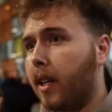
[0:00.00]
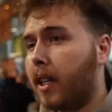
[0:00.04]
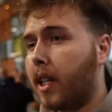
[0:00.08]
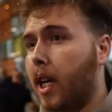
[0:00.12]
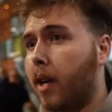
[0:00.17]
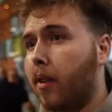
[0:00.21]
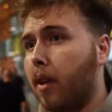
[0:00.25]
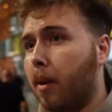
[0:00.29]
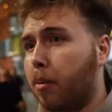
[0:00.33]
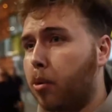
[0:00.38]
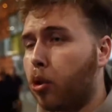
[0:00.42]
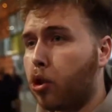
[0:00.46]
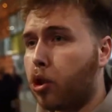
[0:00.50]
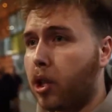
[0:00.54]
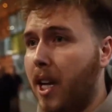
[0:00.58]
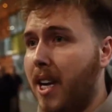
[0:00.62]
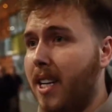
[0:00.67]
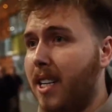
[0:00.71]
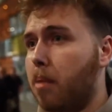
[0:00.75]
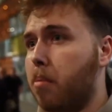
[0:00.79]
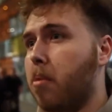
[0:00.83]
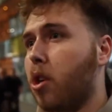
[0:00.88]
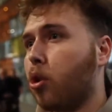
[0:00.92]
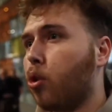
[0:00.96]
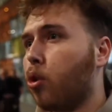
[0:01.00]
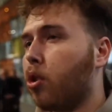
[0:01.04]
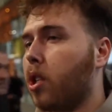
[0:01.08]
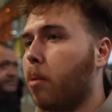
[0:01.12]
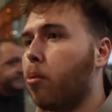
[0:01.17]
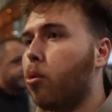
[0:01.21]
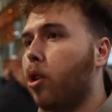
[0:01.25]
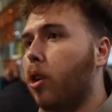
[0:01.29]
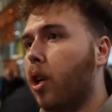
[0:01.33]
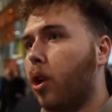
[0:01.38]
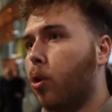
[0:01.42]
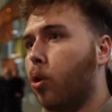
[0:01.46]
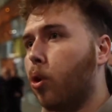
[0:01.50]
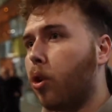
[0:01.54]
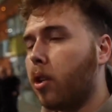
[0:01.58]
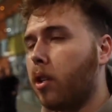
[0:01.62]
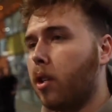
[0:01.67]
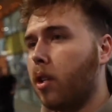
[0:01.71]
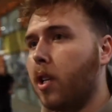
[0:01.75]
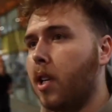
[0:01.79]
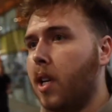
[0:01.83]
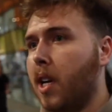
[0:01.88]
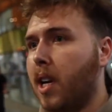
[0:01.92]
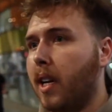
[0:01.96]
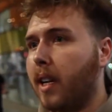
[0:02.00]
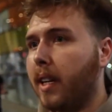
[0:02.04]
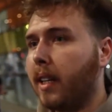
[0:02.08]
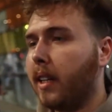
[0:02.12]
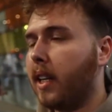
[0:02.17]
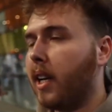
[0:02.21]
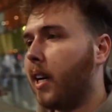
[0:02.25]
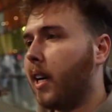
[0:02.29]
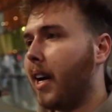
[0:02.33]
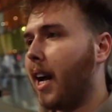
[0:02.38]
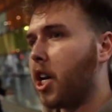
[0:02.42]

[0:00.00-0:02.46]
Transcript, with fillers: Когда вы обсуждаете между собой на кухне, когда да.